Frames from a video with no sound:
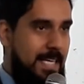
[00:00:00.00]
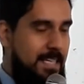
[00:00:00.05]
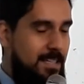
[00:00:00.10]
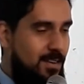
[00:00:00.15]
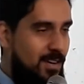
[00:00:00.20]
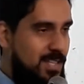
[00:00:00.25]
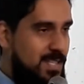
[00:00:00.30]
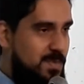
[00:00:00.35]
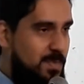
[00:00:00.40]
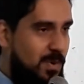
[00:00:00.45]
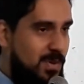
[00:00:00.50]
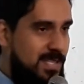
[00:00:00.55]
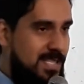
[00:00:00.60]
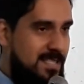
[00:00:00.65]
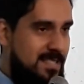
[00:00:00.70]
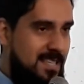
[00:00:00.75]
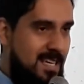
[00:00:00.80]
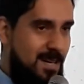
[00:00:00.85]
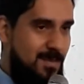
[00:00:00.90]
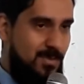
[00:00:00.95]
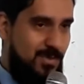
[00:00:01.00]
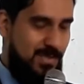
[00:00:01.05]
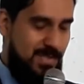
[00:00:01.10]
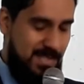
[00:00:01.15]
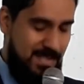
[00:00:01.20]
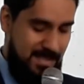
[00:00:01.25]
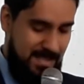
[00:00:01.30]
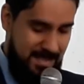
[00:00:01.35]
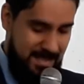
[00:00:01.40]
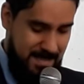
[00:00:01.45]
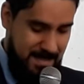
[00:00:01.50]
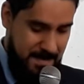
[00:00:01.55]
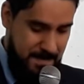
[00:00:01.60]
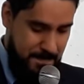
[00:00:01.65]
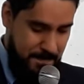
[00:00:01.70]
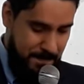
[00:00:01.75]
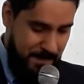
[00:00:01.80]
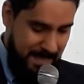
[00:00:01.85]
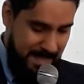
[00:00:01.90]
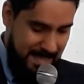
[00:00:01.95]
que nós possamos
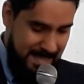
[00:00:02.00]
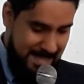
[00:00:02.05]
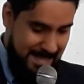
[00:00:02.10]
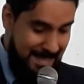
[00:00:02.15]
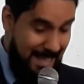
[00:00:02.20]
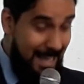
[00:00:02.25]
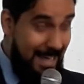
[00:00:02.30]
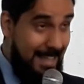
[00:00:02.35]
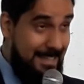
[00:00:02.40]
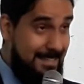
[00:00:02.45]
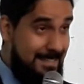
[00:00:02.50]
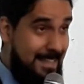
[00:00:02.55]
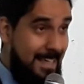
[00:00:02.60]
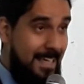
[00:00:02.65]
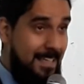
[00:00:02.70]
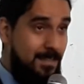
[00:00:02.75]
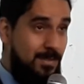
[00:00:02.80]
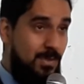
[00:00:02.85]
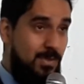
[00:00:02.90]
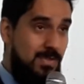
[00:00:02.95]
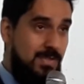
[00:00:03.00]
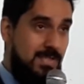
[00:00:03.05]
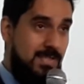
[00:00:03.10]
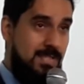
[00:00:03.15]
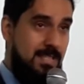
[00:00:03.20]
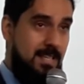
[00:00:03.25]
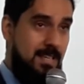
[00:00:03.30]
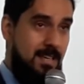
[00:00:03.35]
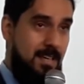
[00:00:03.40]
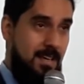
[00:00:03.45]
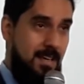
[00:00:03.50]
estar atentos,